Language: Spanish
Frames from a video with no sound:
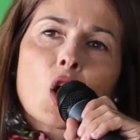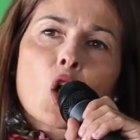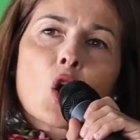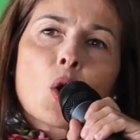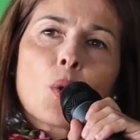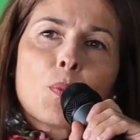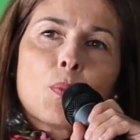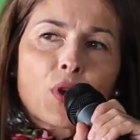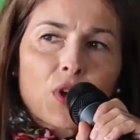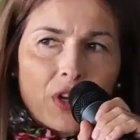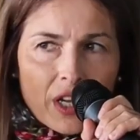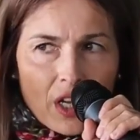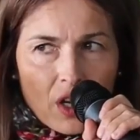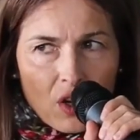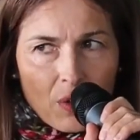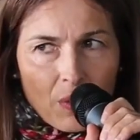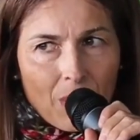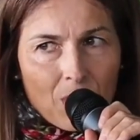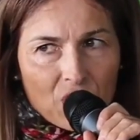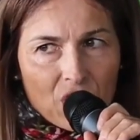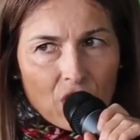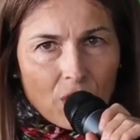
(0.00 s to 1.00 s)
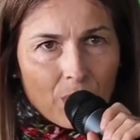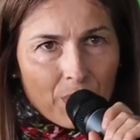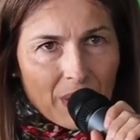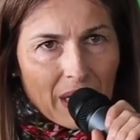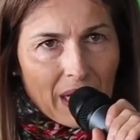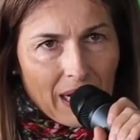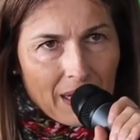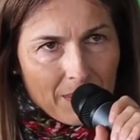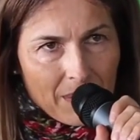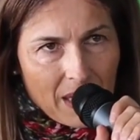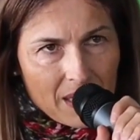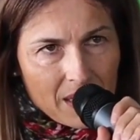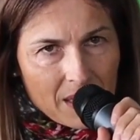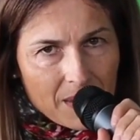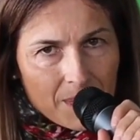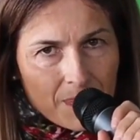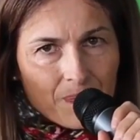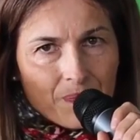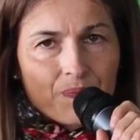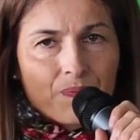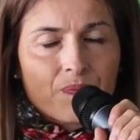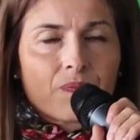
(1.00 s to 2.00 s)
¿Por qué lo vamos a complicar más?
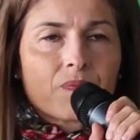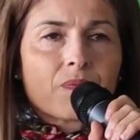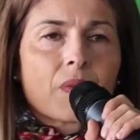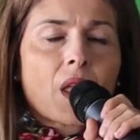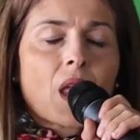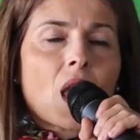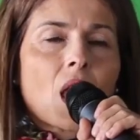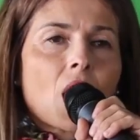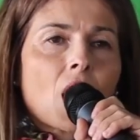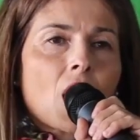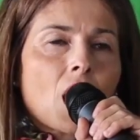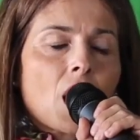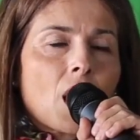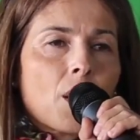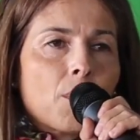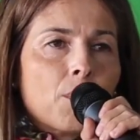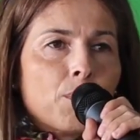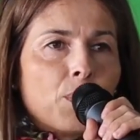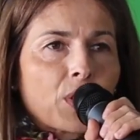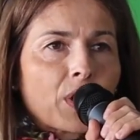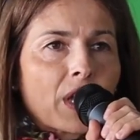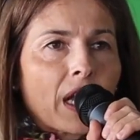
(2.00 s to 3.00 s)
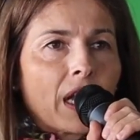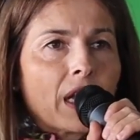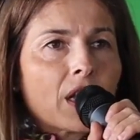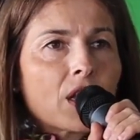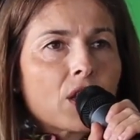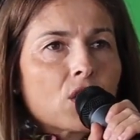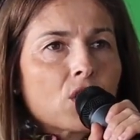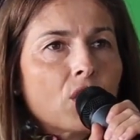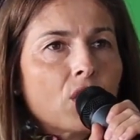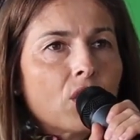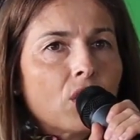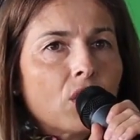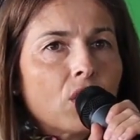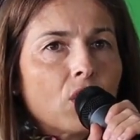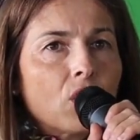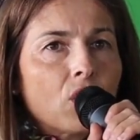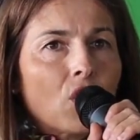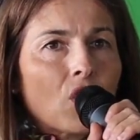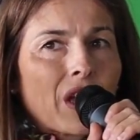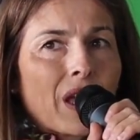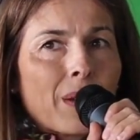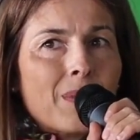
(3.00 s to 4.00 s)
Porque el niño
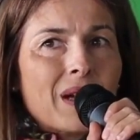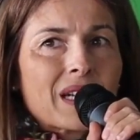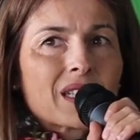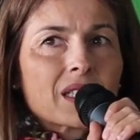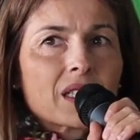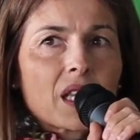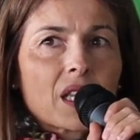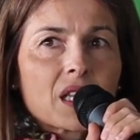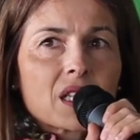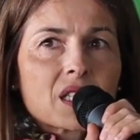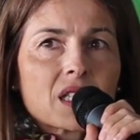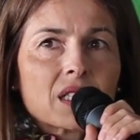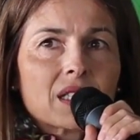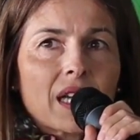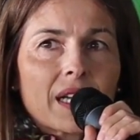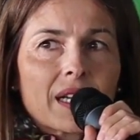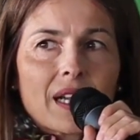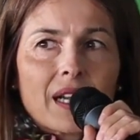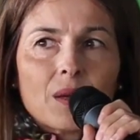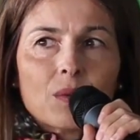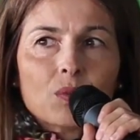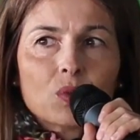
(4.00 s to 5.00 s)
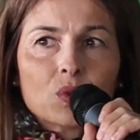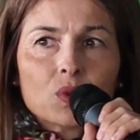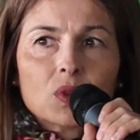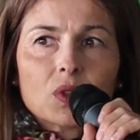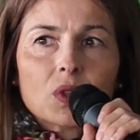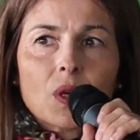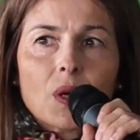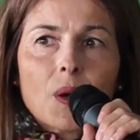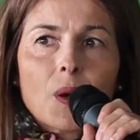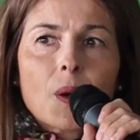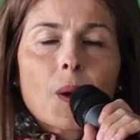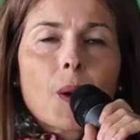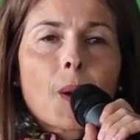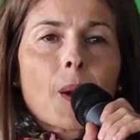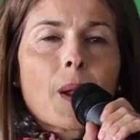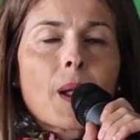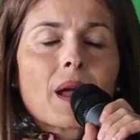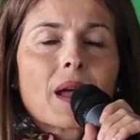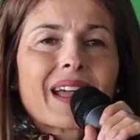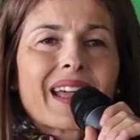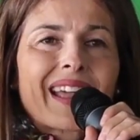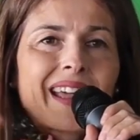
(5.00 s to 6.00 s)
lo que más necesita en el mundo,
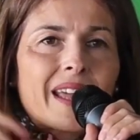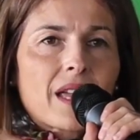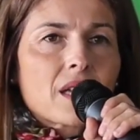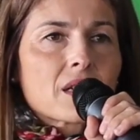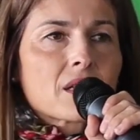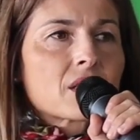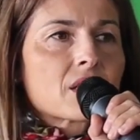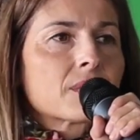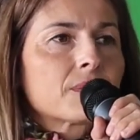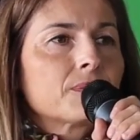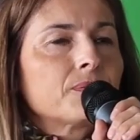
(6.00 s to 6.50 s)
¿qué es?